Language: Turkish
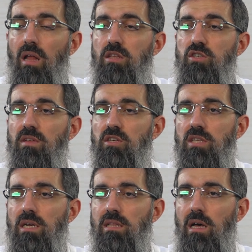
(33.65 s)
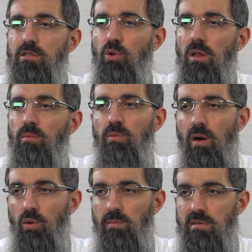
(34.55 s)
alışverişlerde asıl olan
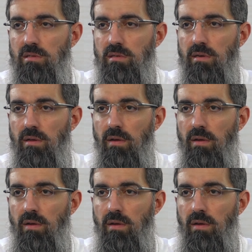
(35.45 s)
mübah olmasıdır